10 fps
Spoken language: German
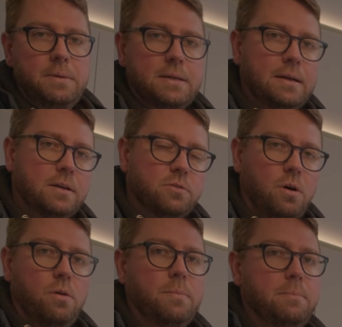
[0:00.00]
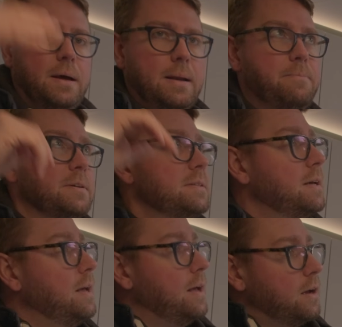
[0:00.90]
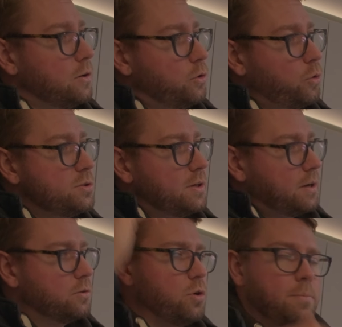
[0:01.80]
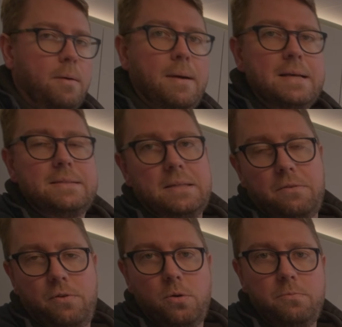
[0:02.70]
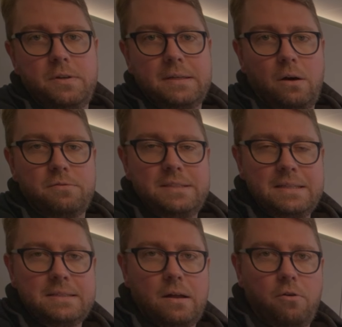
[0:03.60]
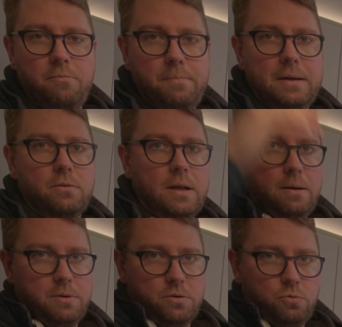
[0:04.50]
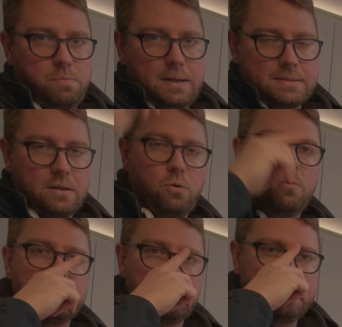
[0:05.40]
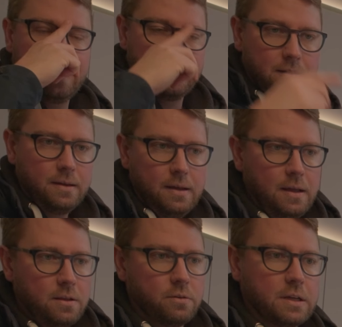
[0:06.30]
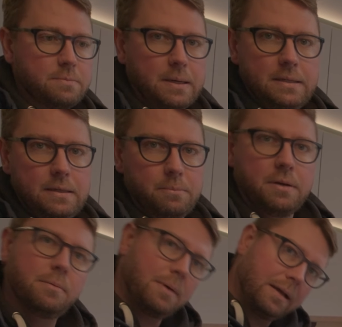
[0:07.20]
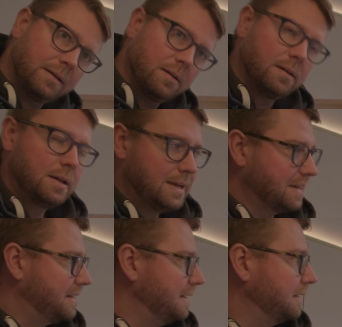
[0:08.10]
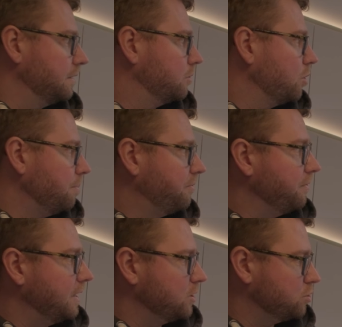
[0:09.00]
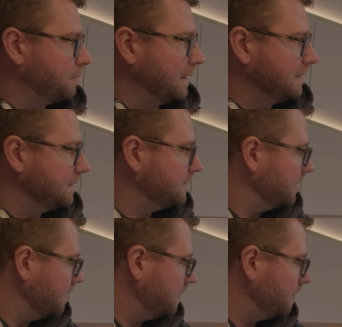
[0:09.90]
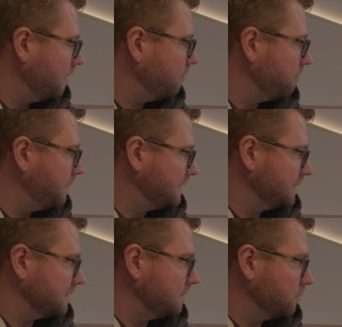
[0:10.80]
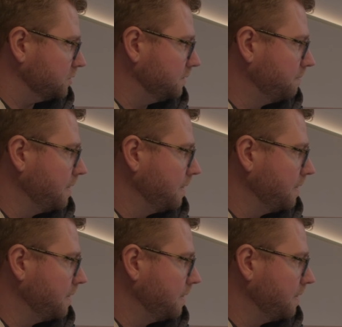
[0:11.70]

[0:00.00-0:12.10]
Ich kann also auch mit meinen etwas größeren Körpermaßen hier vernünftig drauf sitzen auf dem Bett und habe genug Platz nach oben zur Decke, sodass man nicht hier mit einem eingeknickten Kopf entsprechend äh, auf dem Bett sitzen muss.